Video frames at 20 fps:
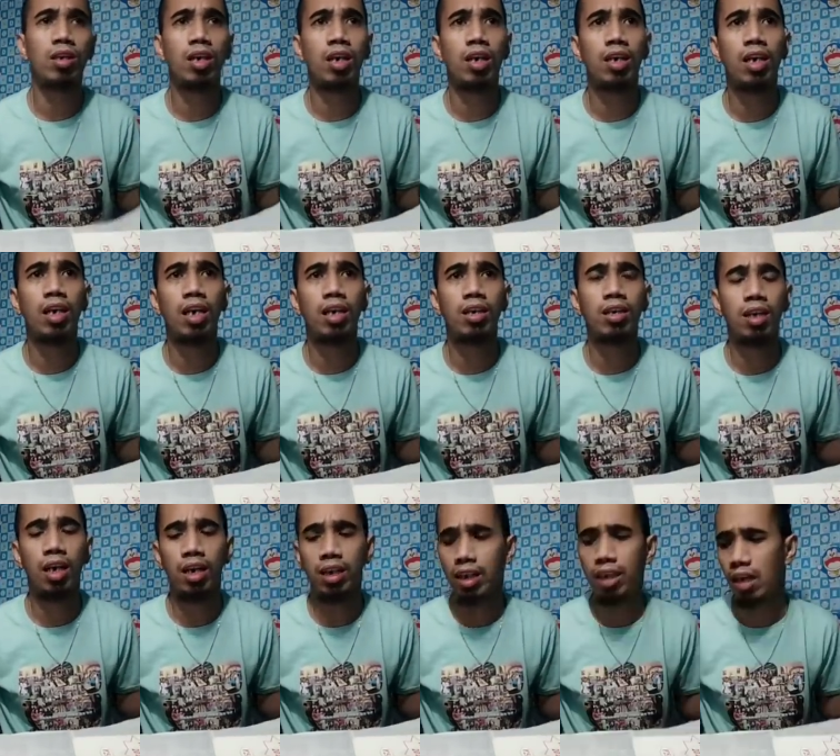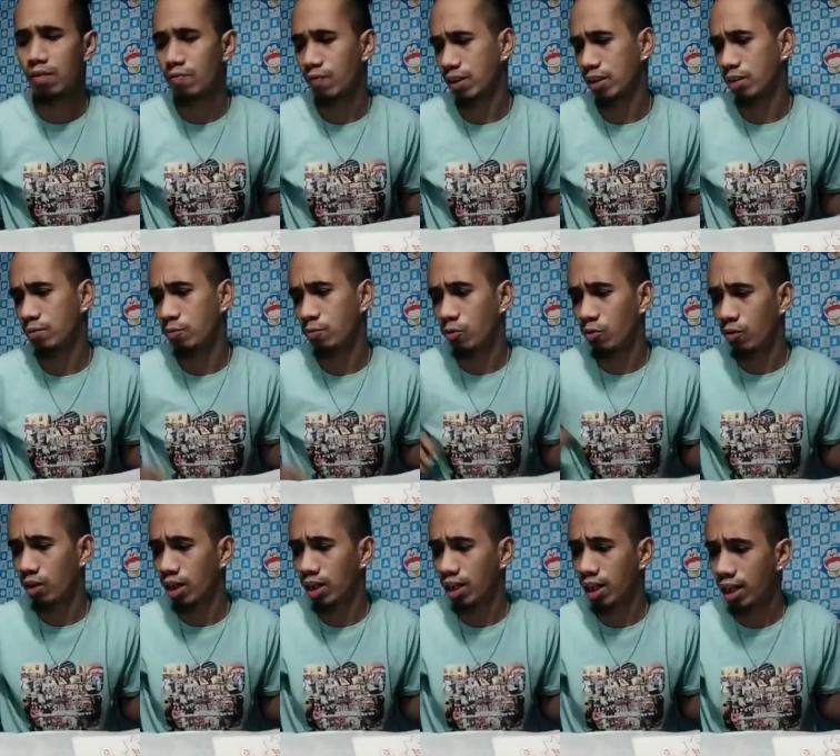ng kanilang start time kasi po
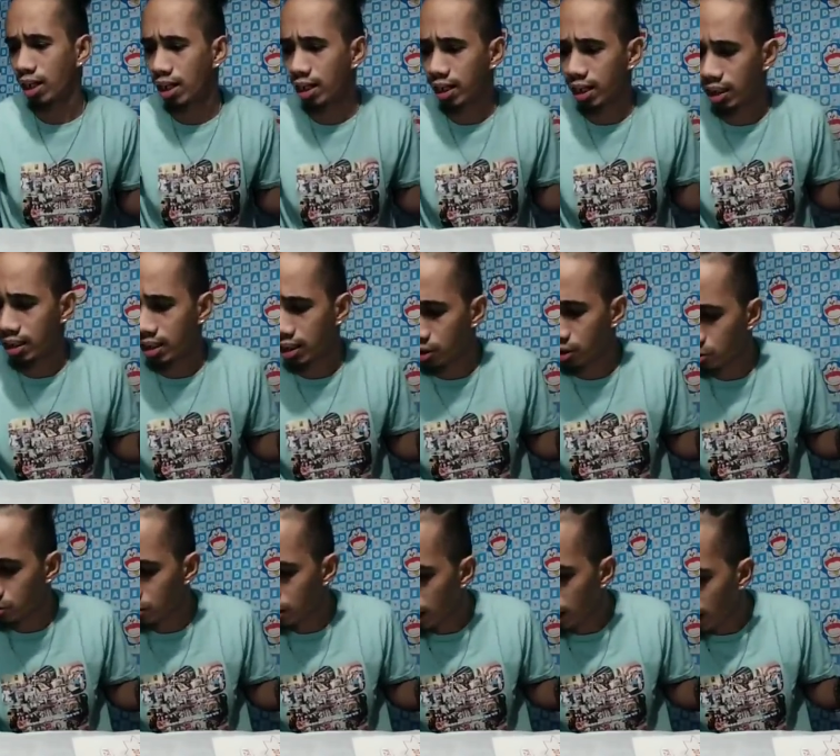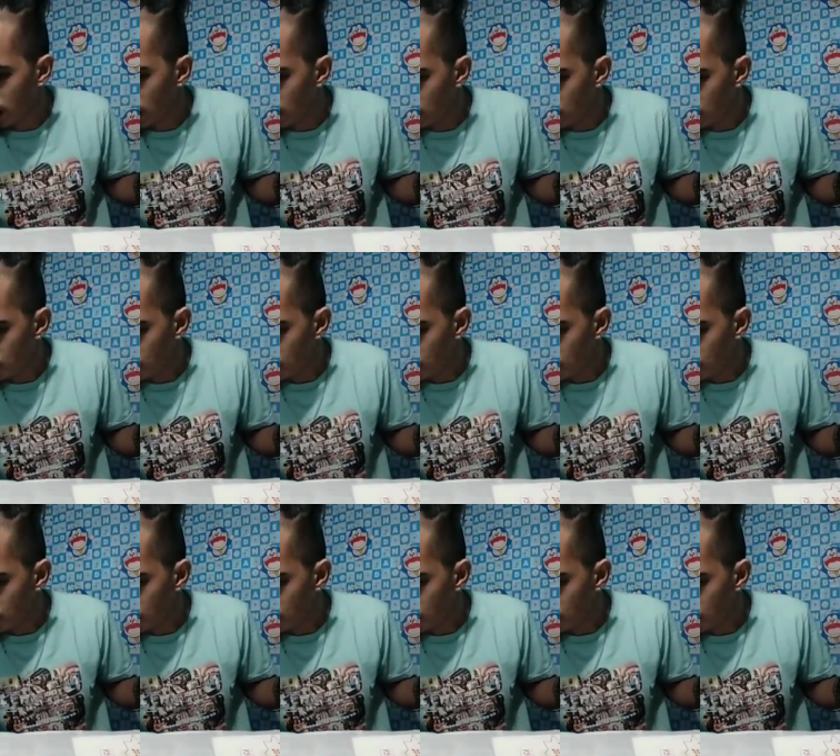walang nakalagay dito sa